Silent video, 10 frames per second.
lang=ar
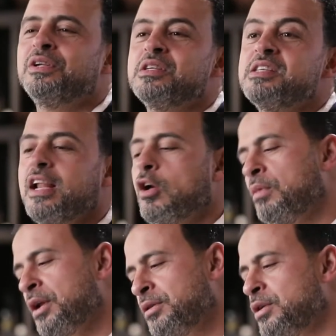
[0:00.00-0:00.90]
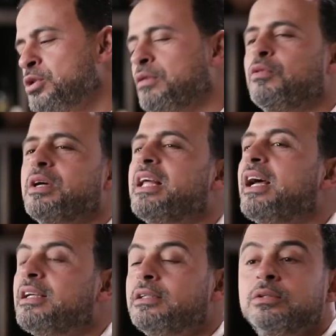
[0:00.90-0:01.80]
الرساله وما ردتش في
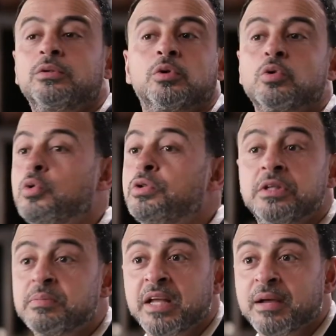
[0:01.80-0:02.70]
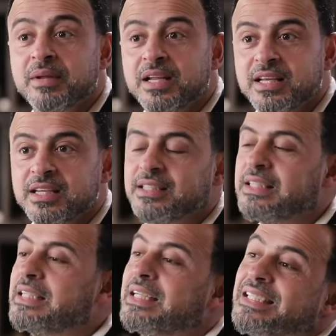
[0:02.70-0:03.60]
وقتها كنت بتعمل ايه
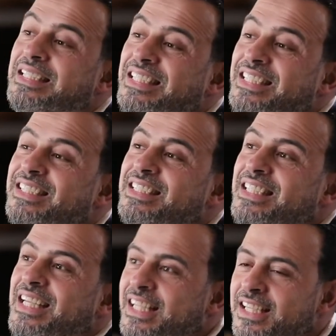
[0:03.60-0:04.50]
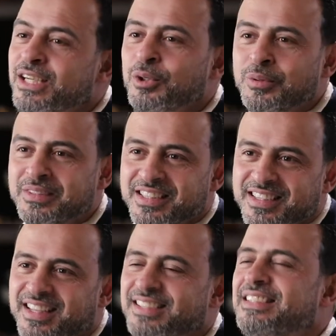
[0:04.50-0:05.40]
انت ليه قلتي
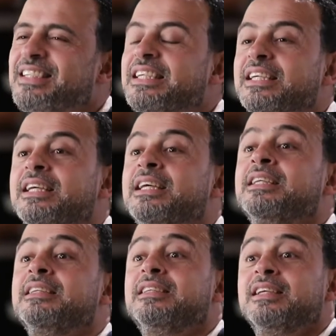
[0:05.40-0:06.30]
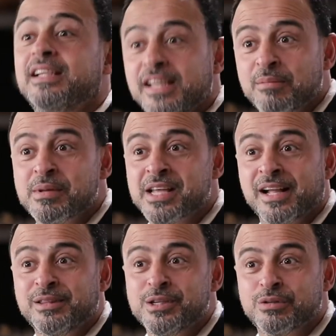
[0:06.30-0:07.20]
كده انت ليه ما
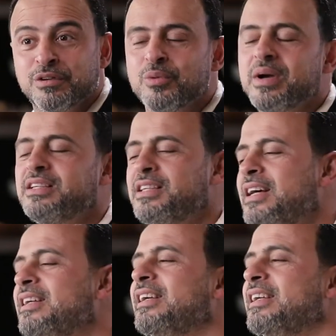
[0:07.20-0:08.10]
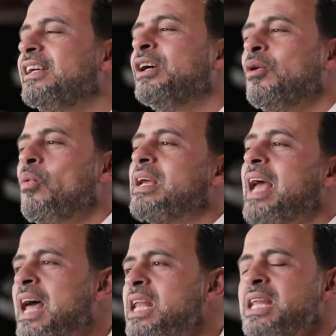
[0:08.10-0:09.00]
سالتيش في الوقت ده
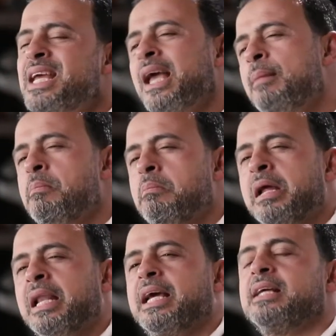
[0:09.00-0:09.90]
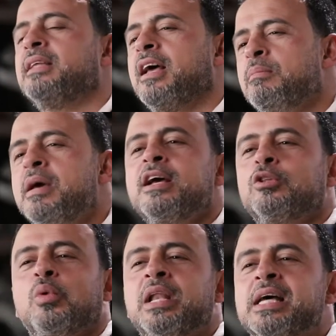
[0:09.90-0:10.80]
وكأن كم
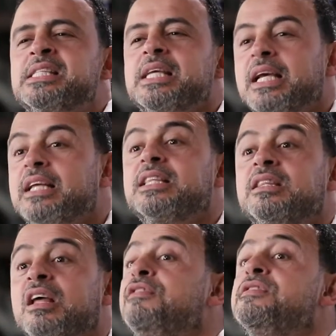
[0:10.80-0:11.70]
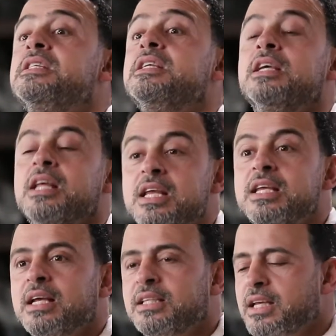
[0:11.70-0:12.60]
العتابات والأسئلة
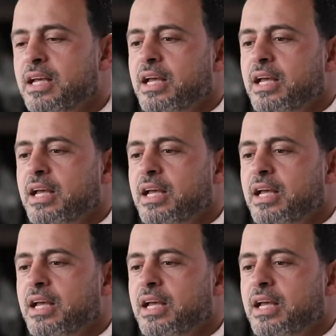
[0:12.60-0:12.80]
التفسيرية دي